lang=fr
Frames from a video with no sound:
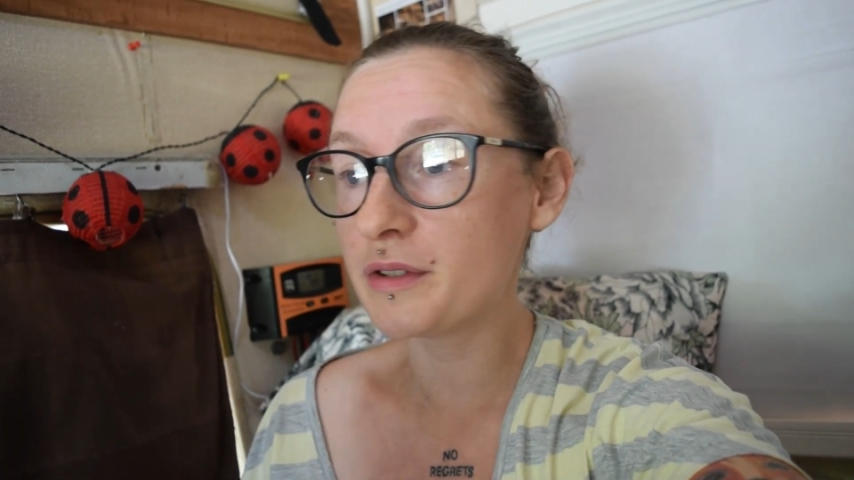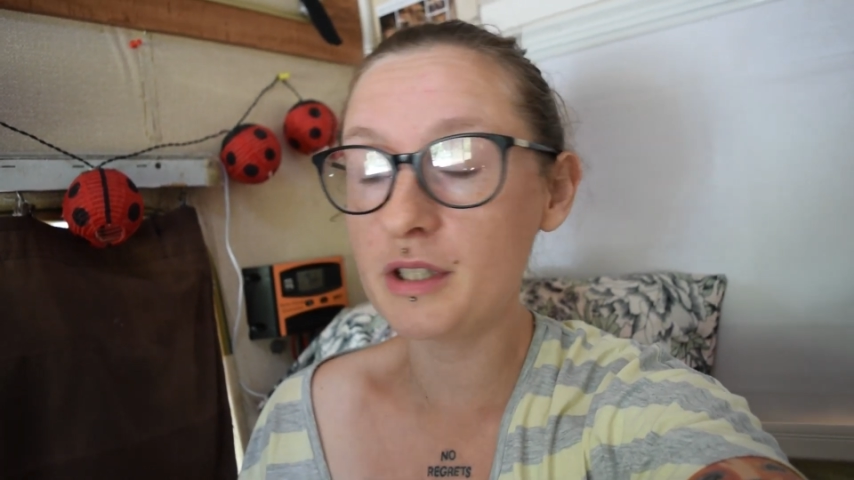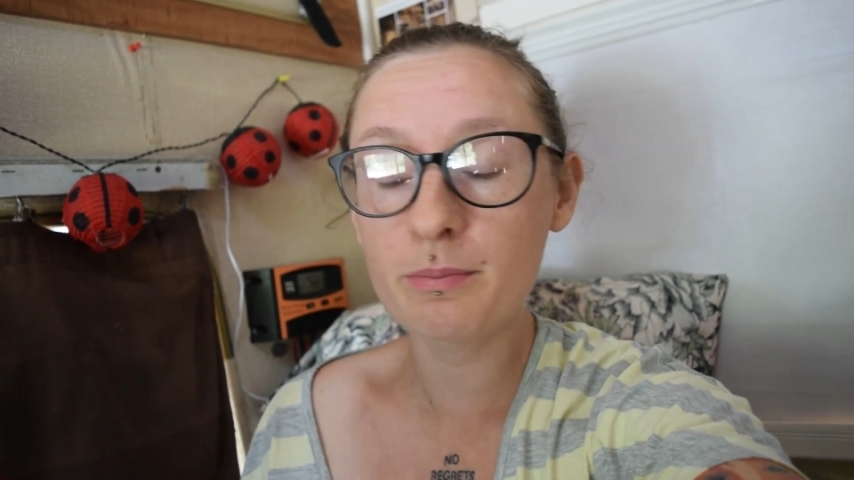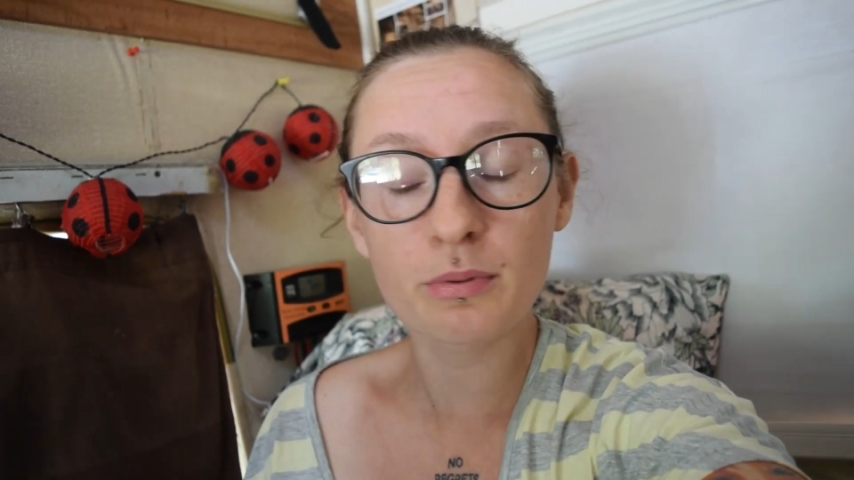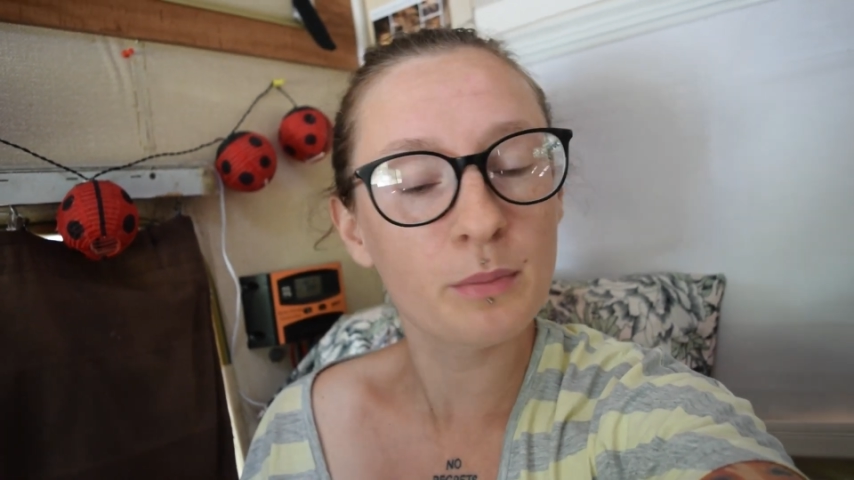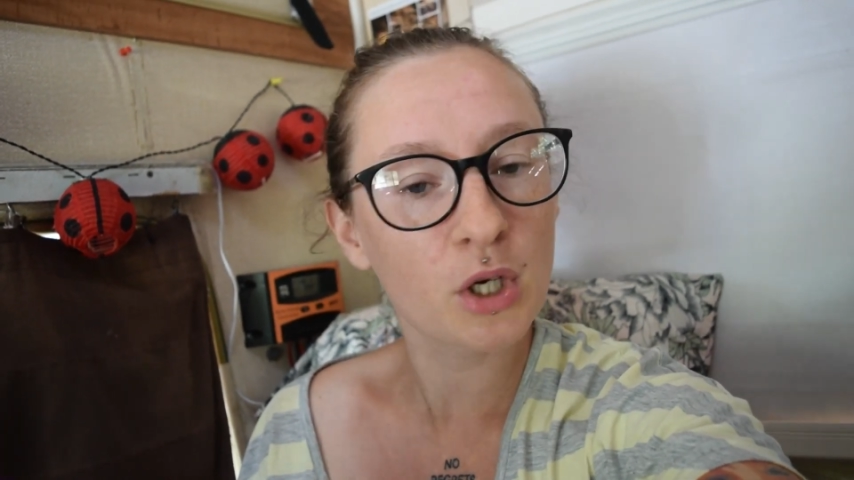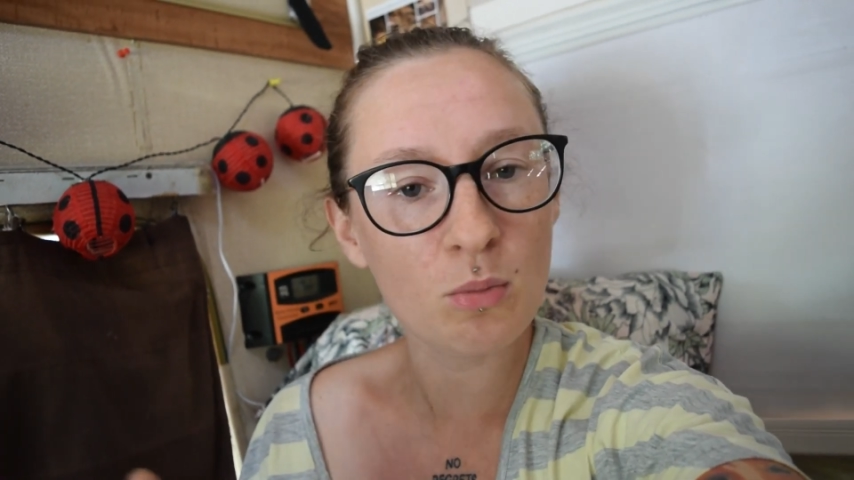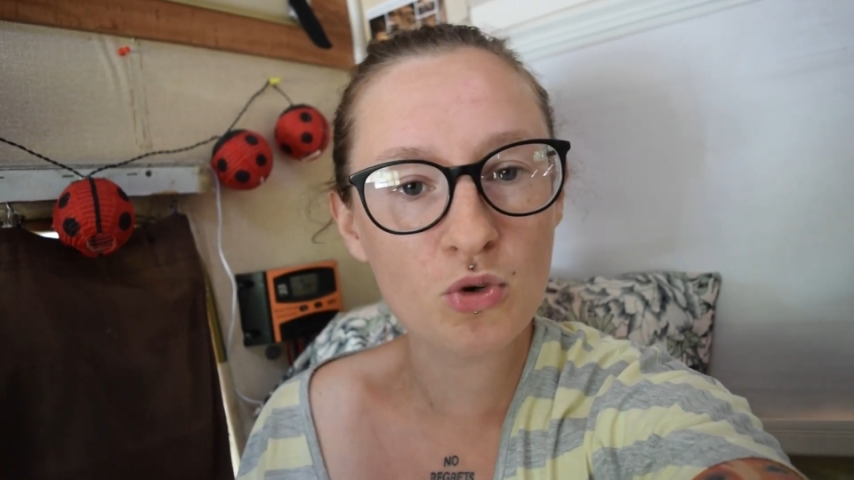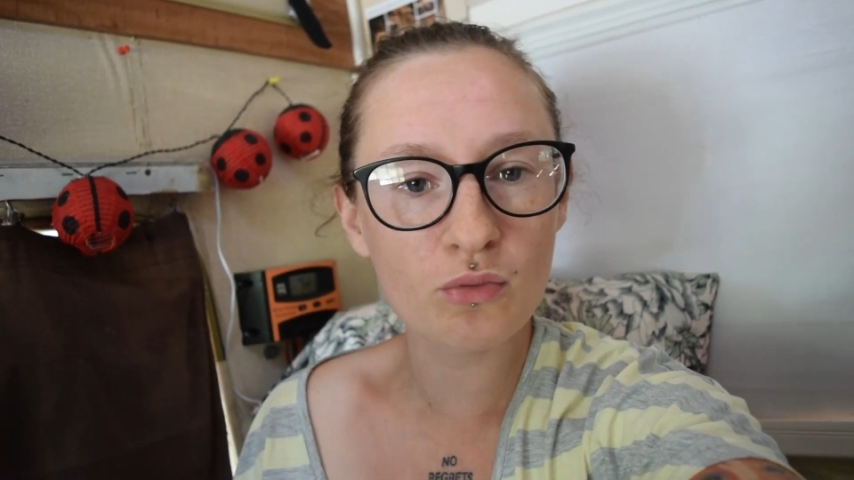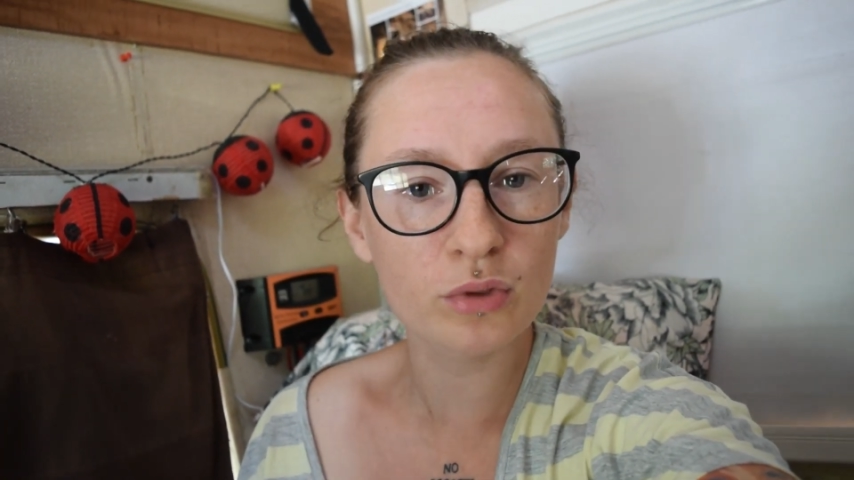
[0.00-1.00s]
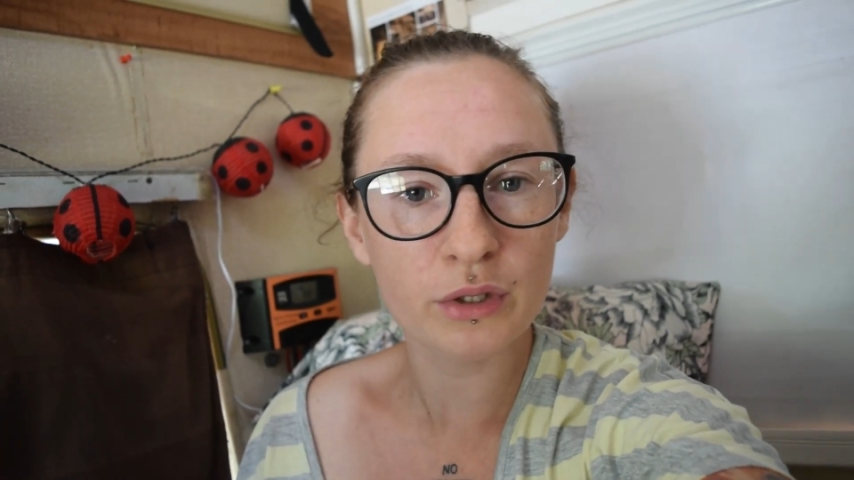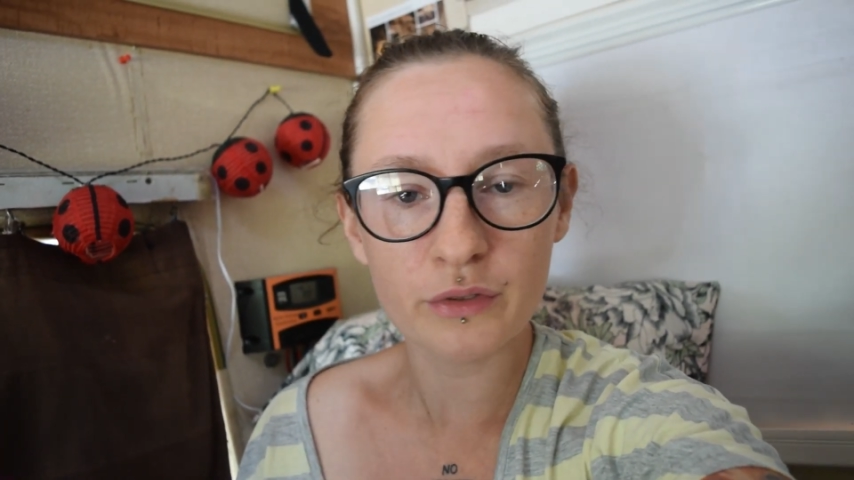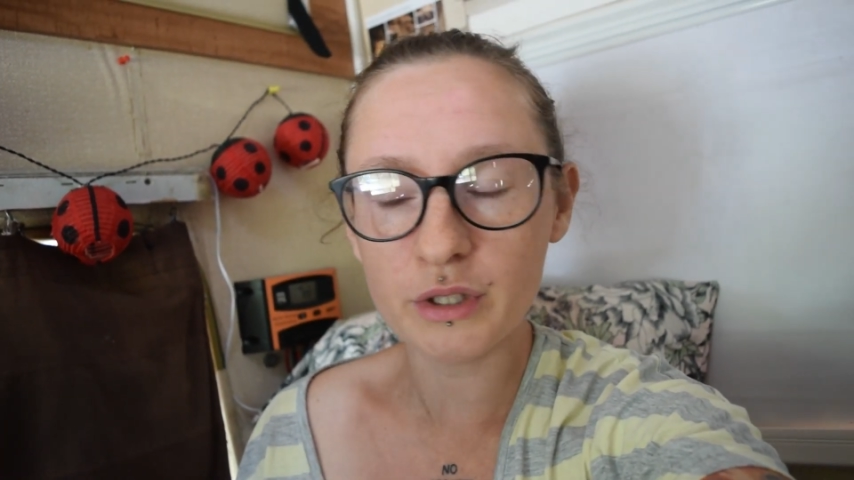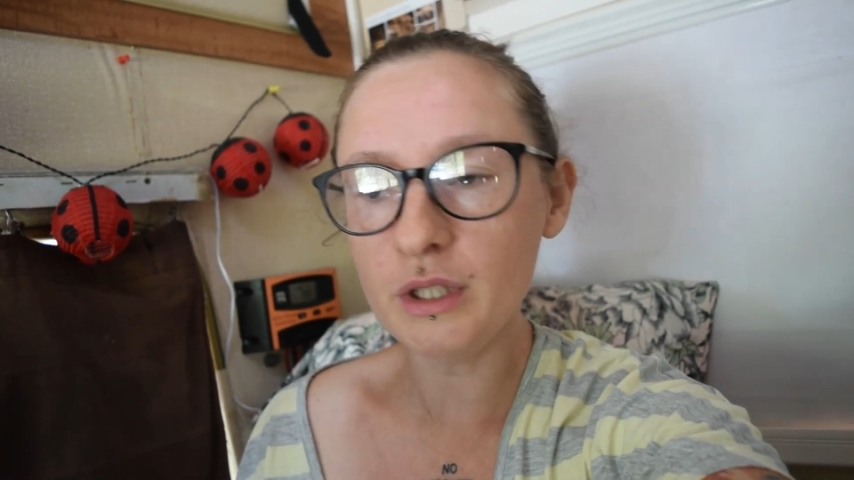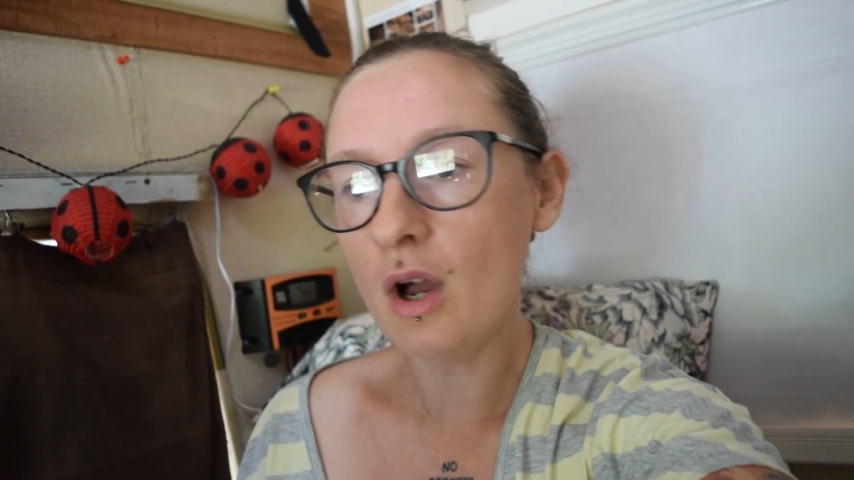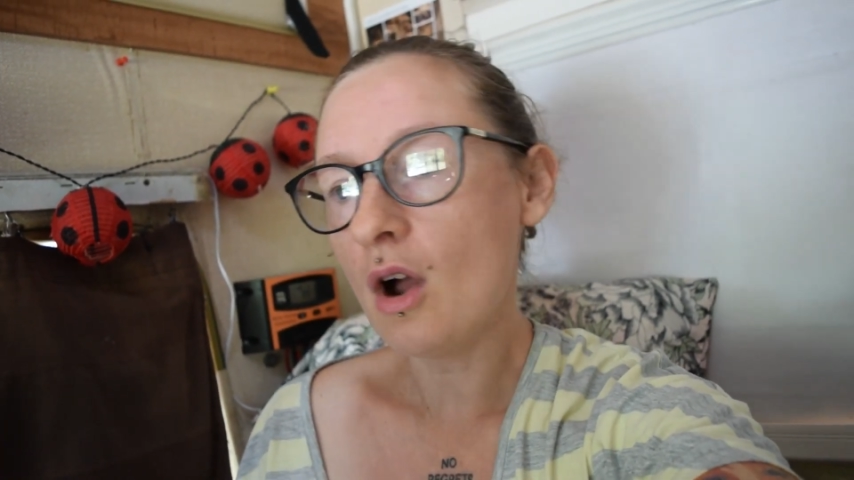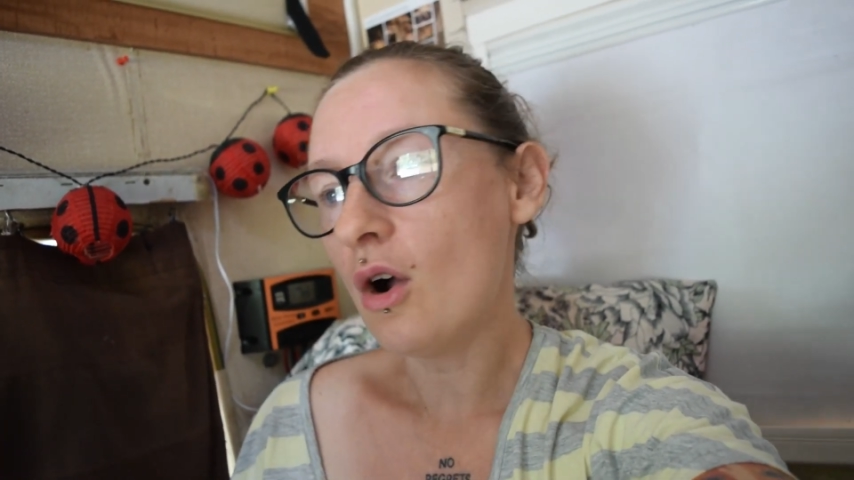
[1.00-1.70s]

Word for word: type, mais comme je vous l'ai dit,